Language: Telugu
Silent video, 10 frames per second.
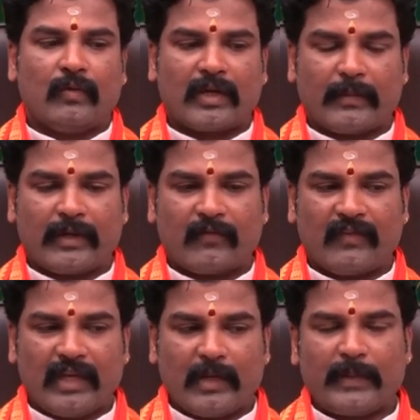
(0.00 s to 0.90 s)
ఒక మనం
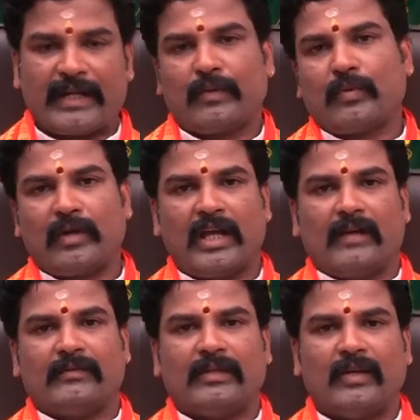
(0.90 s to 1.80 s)
వేలు పెట్టకుండా
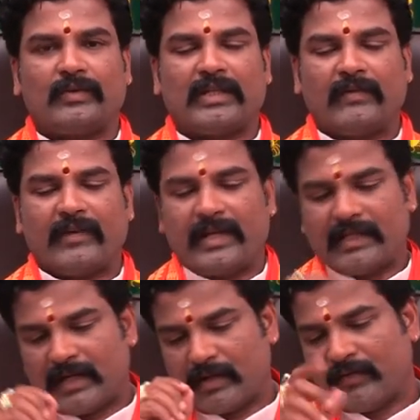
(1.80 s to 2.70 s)
అవతల వాడి
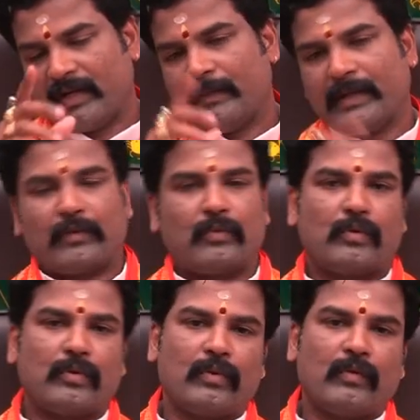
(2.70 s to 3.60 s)
దాంట్లో వేలు
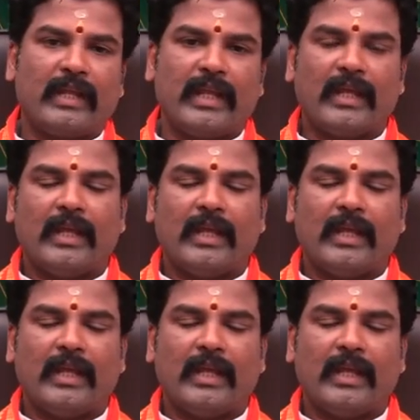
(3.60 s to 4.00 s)
పెట్టుకోకుండా ఉంటే